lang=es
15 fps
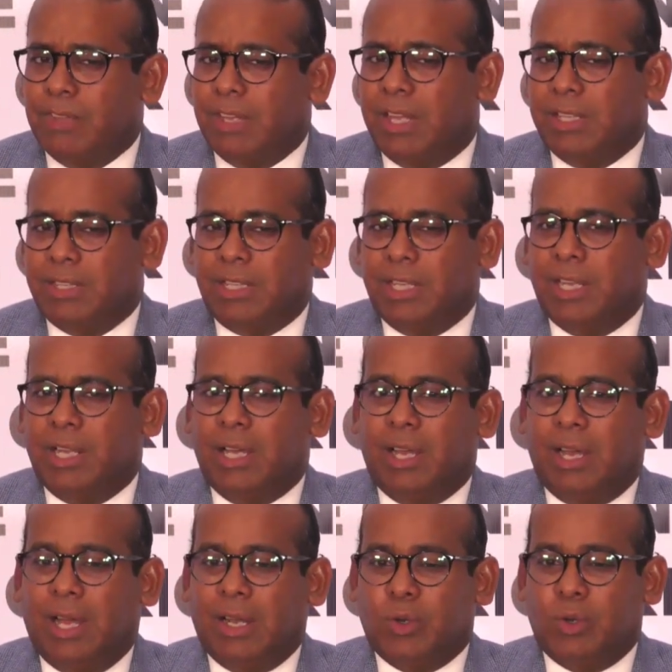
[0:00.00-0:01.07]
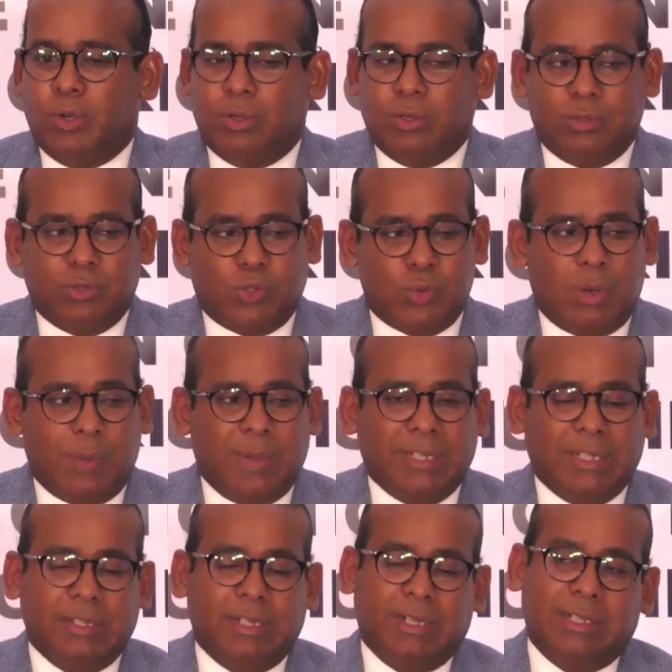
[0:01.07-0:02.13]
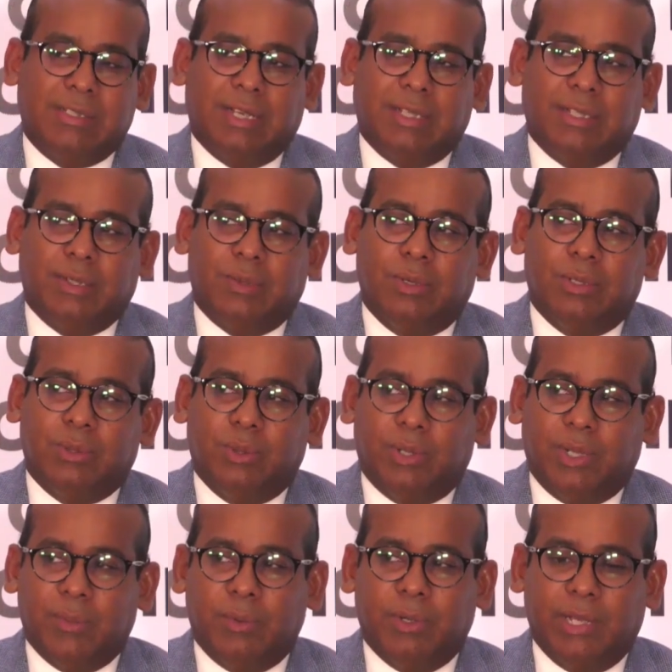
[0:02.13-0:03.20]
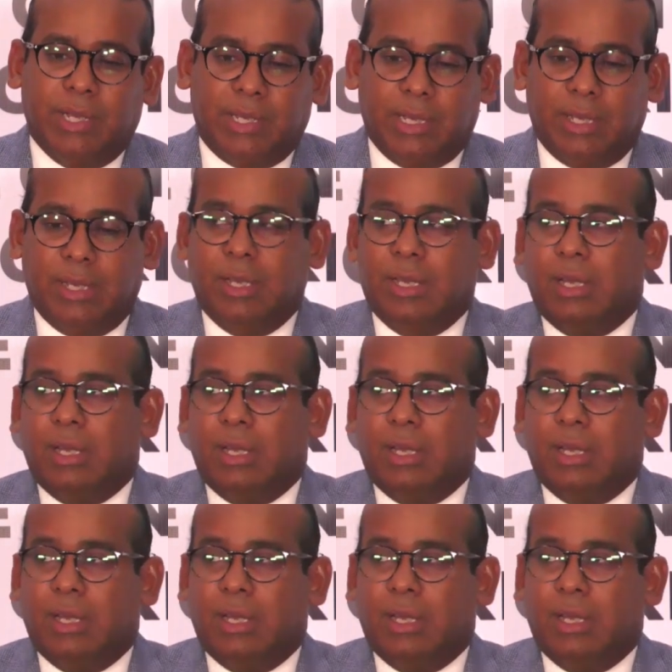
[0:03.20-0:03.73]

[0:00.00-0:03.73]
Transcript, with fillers: eh, tiene algo sumamente interesante con el turismo y es que